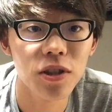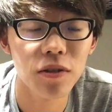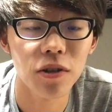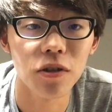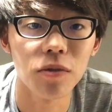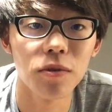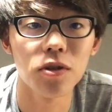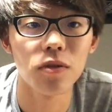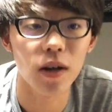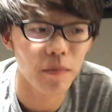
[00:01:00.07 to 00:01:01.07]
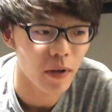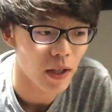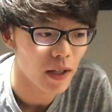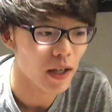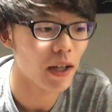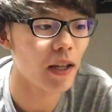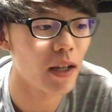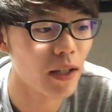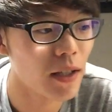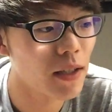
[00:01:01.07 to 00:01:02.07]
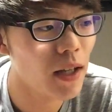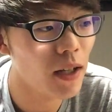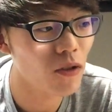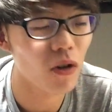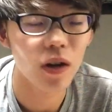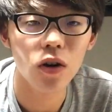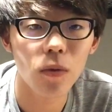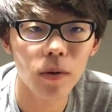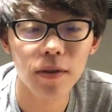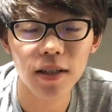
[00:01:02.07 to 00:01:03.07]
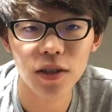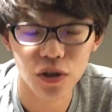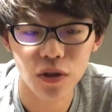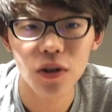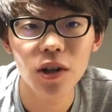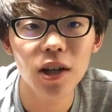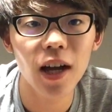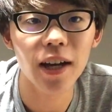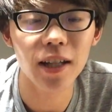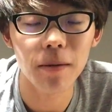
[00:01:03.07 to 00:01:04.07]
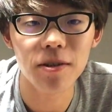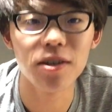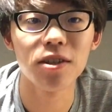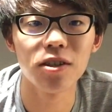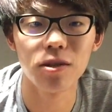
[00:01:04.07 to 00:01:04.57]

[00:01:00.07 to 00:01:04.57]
しっくりくる文章がやっぱり書けないなと思いますが、ちょっと諦めず、